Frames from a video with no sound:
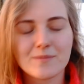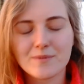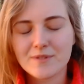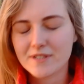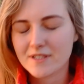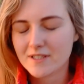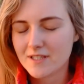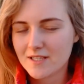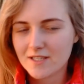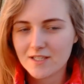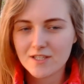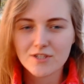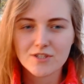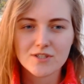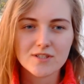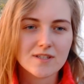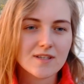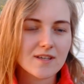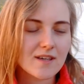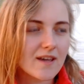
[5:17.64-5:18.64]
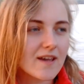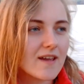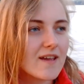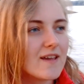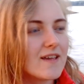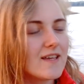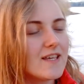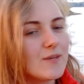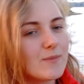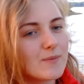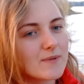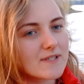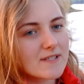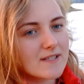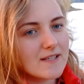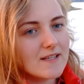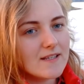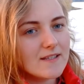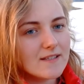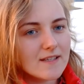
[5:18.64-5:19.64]
психологические. И
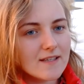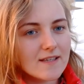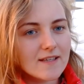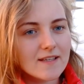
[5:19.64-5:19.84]
последнее —